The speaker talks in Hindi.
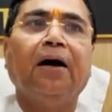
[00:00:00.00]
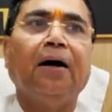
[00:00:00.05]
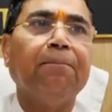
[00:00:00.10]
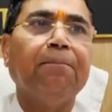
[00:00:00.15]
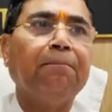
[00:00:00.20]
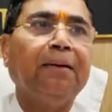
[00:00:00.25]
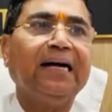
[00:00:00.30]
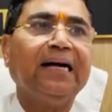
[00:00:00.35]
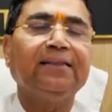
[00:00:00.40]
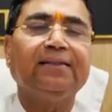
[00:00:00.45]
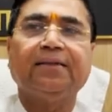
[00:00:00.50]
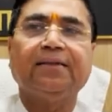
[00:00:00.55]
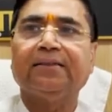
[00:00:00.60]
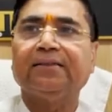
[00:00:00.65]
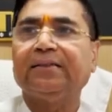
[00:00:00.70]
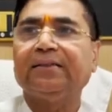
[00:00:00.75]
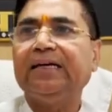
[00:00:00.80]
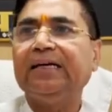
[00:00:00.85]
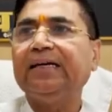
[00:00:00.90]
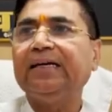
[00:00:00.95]
हम बात
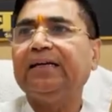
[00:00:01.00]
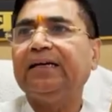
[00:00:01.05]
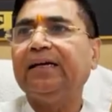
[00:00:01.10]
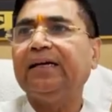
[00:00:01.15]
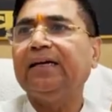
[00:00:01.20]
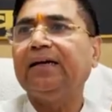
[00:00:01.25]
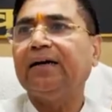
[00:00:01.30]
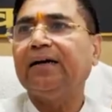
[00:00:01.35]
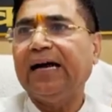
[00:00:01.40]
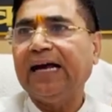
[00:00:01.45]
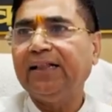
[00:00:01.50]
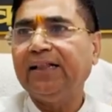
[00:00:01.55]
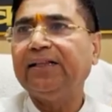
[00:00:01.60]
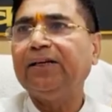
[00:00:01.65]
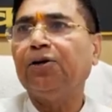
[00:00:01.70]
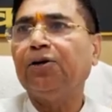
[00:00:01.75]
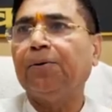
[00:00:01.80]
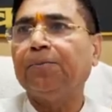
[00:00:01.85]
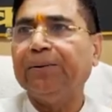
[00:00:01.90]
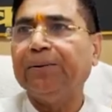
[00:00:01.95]
करते हैं कि एक
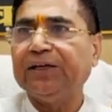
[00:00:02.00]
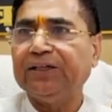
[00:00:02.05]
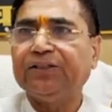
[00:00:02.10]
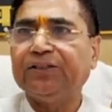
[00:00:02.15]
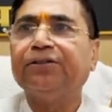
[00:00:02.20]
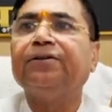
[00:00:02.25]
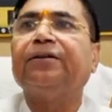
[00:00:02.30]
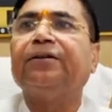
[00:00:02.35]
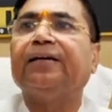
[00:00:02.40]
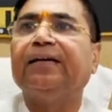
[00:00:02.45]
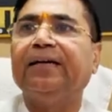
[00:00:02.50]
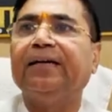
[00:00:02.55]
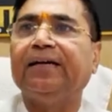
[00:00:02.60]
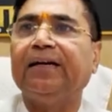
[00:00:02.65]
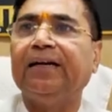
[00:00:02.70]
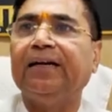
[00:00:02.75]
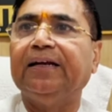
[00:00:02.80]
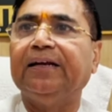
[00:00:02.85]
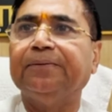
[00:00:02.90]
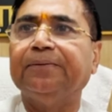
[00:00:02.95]
हेल्दी कंपटीशन रखने
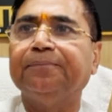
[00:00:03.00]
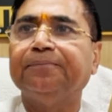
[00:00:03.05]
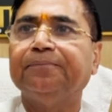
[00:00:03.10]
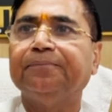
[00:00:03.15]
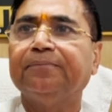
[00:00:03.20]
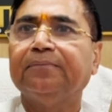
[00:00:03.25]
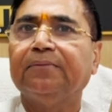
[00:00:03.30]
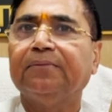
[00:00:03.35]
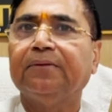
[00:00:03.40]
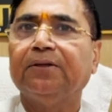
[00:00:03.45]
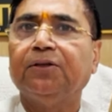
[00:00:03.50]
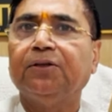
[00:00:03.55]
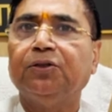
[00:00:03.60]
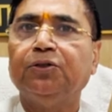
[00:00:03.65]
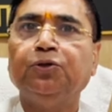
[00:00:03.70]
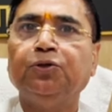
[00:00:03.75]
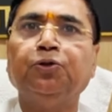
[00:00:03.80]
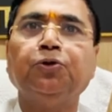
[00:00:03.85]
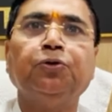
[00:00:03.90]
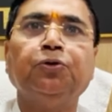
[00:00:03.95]
के लिए
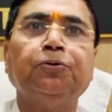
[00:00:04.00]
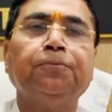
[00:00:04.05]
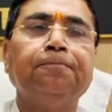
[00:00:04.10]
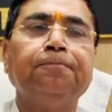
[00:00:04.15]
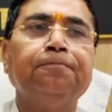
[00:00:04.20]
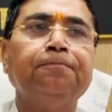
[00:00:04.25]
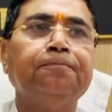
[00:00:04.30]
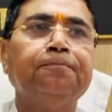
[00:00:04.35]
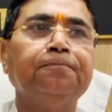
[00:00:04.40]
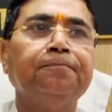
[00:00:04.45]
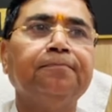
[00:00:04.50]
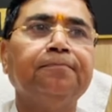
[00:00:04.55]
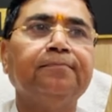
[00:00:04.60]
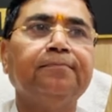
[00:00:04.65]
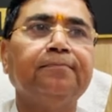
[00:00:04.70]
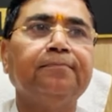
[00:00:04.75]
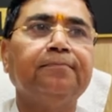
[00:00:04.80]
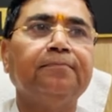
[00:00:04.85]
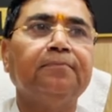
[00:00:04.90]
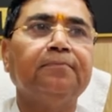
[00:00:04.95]
जो
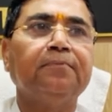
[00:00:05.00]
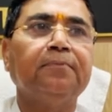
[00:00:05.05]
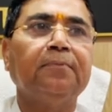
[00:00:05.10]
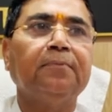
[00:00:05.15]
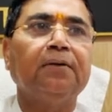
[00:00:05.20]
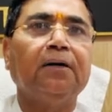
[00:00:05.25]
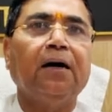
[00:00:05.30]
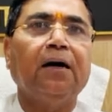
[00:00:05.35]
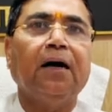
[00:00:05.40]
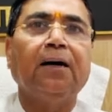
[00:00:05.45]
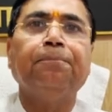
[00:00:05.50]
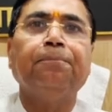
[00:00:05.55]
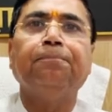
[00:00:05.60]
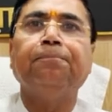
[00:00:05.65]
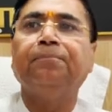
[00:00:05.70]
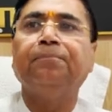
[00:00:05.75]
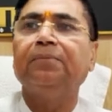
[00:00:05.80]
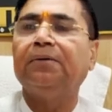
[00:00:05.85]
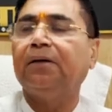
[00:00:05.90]
हम